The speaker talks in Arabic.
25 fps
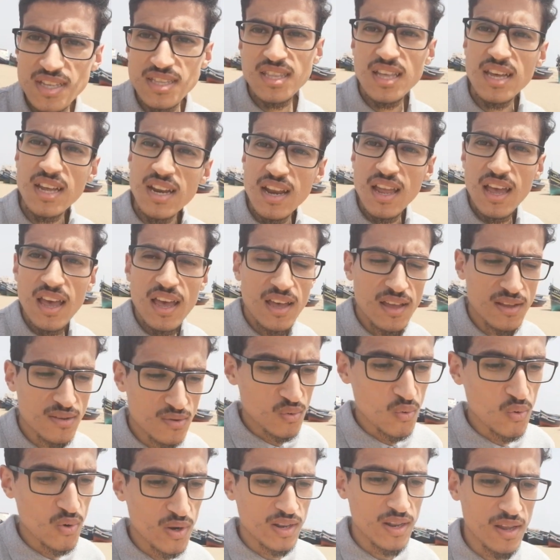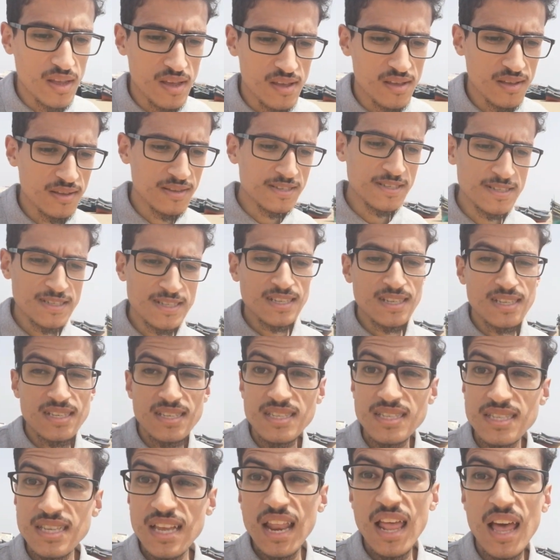اطار القانون
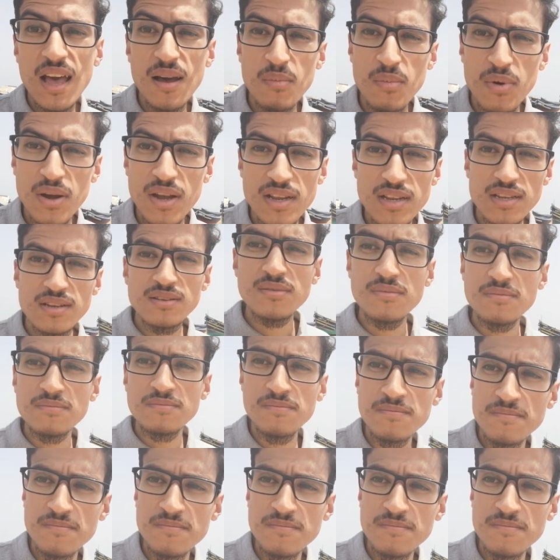السلام عليكم